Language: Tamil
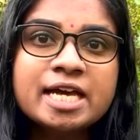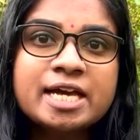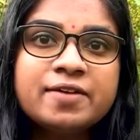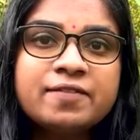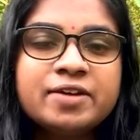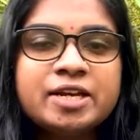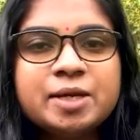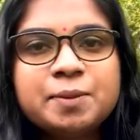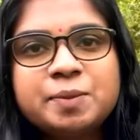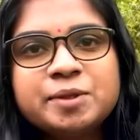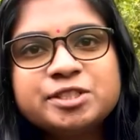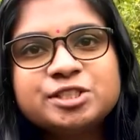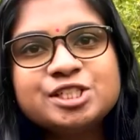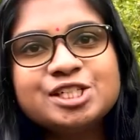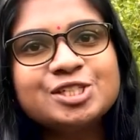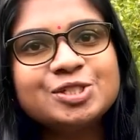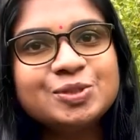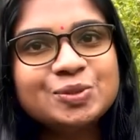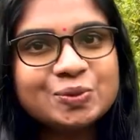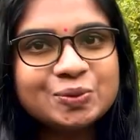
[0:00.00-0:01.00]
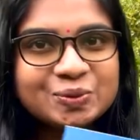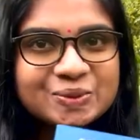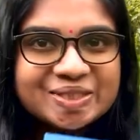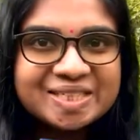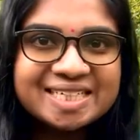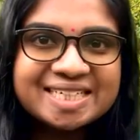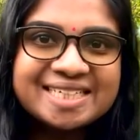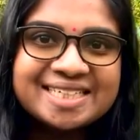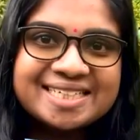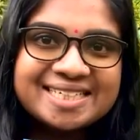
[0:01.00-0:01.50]
இவரை பற்றிய நூல்
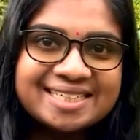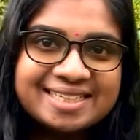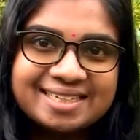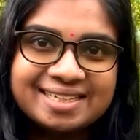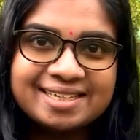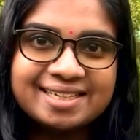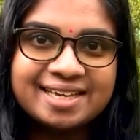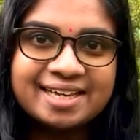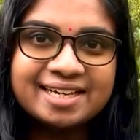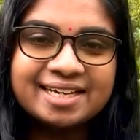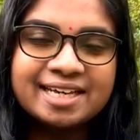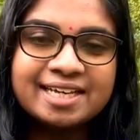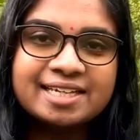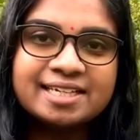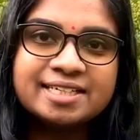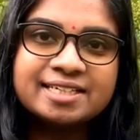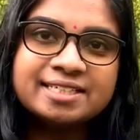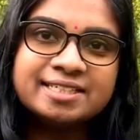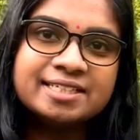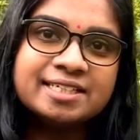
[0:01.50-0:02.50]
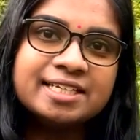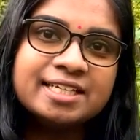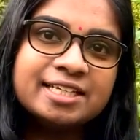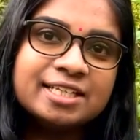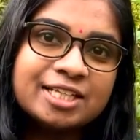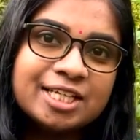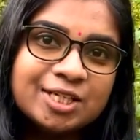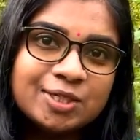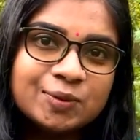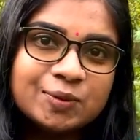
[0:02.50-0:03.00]
தான் இன்னைக்கு என் கையில் இருக்கு
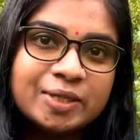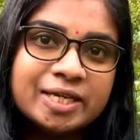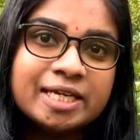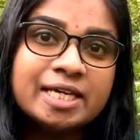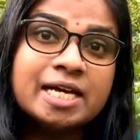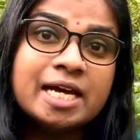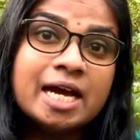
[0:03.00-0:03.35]
இந்த நூலை